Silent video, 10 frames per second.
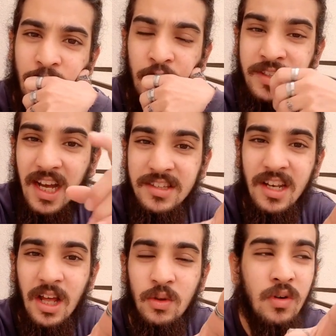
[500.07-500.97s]
और याद
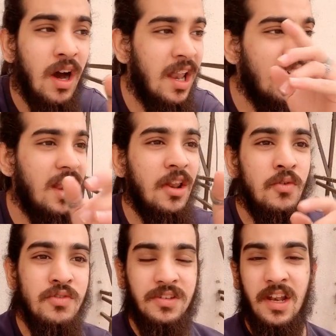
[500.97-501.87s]
दिला दूँ अलग अलग
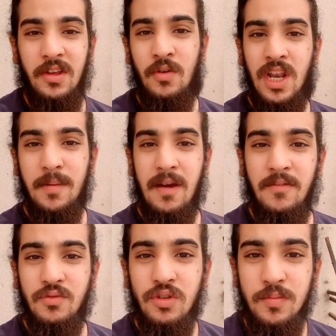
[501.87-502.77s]
न्यूज़ चैनल के होने के
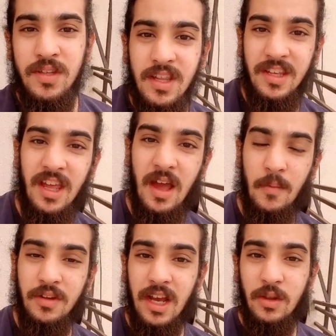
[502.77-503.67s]
बावजूद भी देखिए
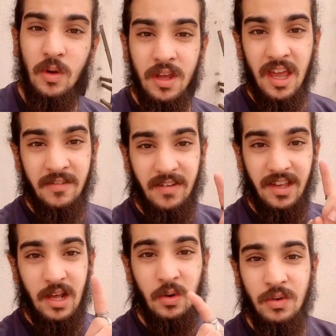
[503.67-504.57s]
आपको याद होगा कि एफ
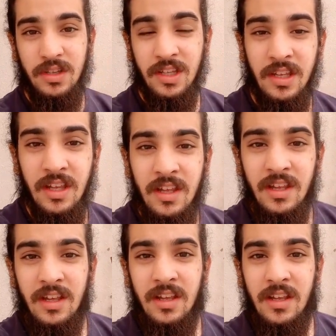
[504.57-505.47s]
हुई थी
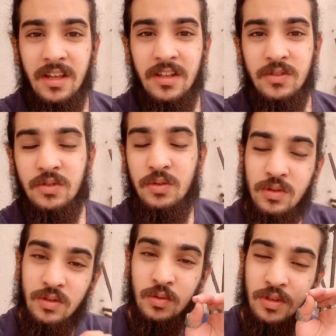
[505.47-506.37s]

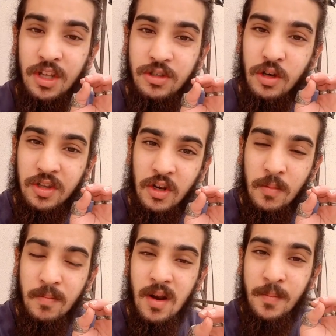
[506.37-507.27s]
सुधीर चौधरी
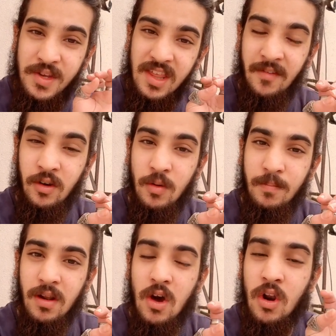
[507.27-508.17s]
के ऊपर अमीश देवन के
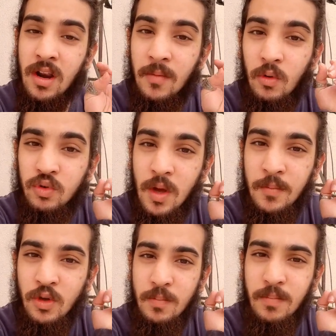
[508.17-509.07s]
ऊपर और अर्नब
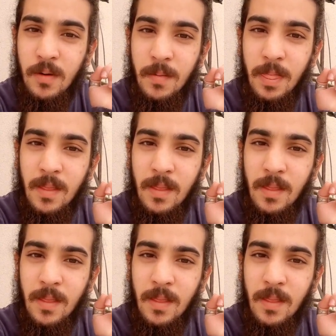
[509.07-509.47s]
गोस्वामी के ऊपर